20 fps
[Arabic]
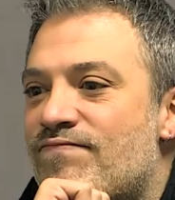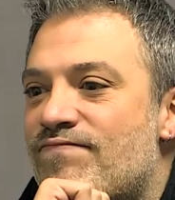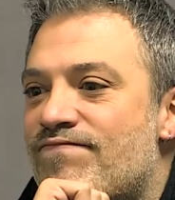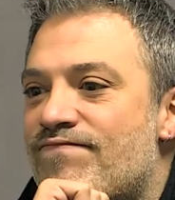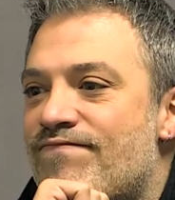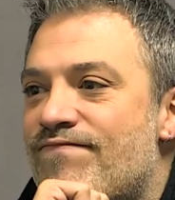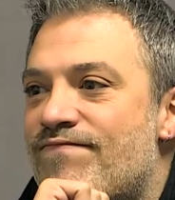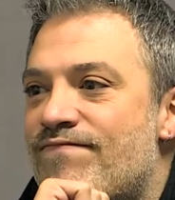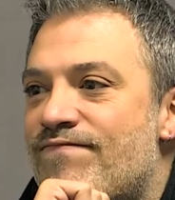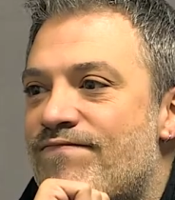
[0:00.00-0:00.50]
او
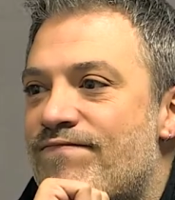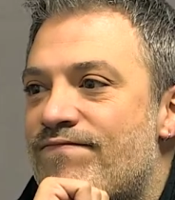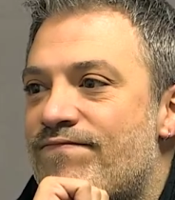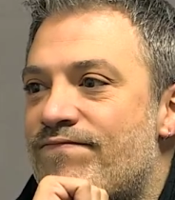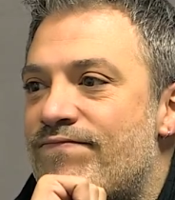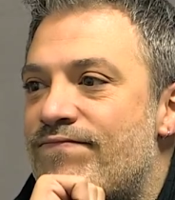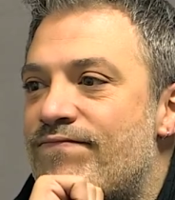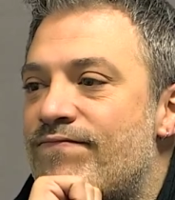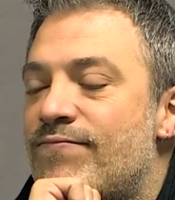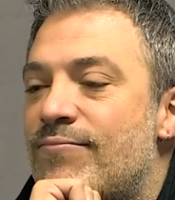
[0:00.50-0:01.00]
والدك
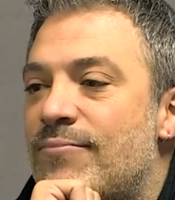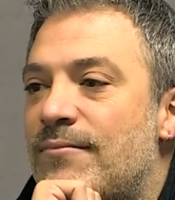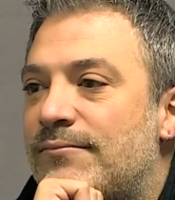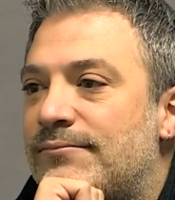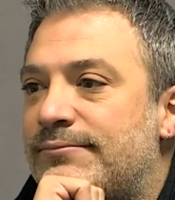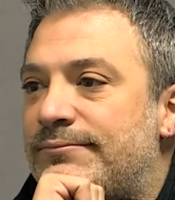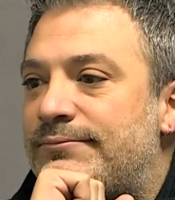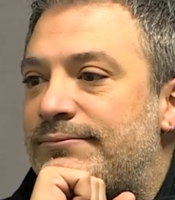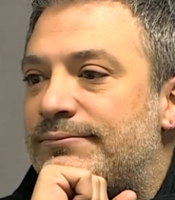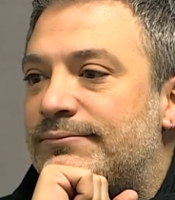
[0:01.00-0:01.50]
كنت لقيت
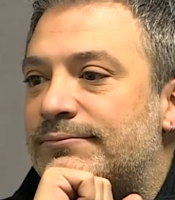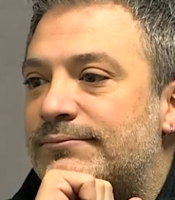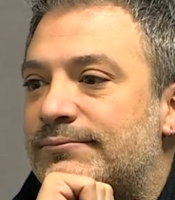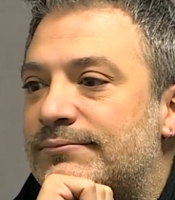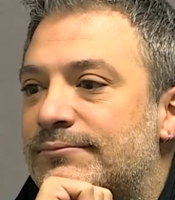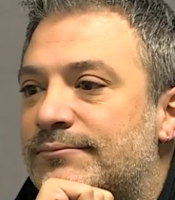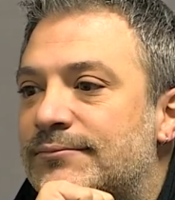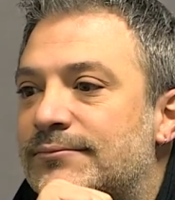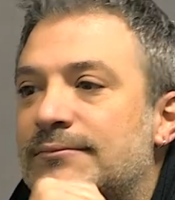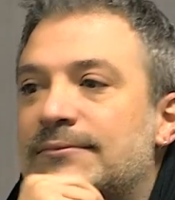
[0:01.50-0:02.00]
حالك
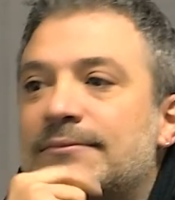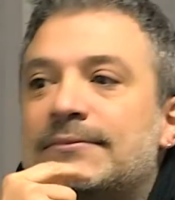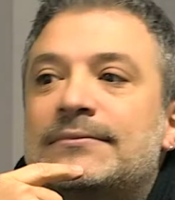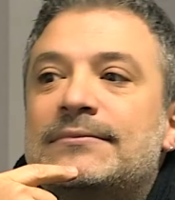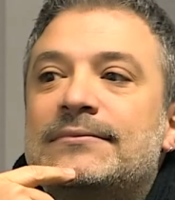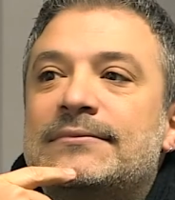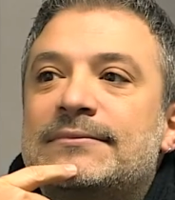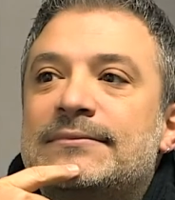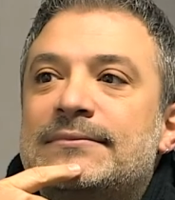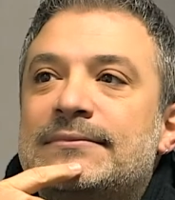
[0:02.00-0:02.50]
ممكن
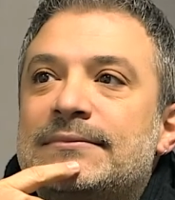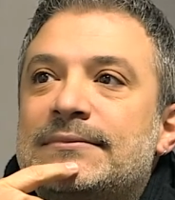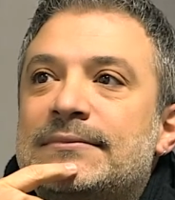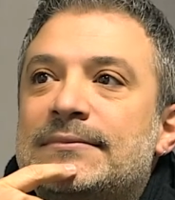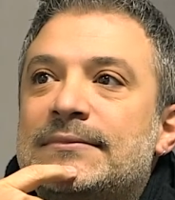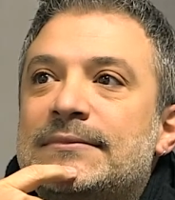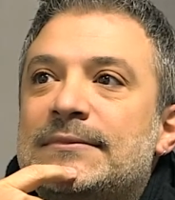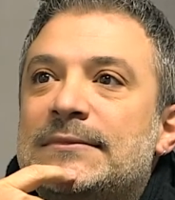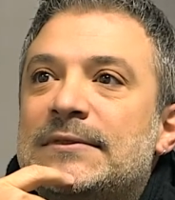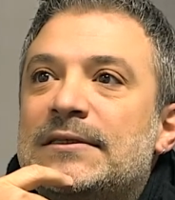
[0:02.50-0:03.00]
كملت انك
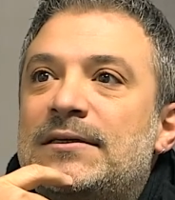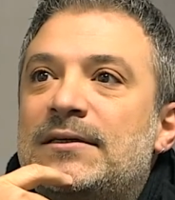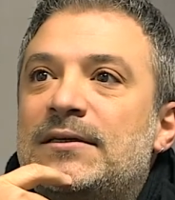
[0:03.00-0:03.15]
تفوت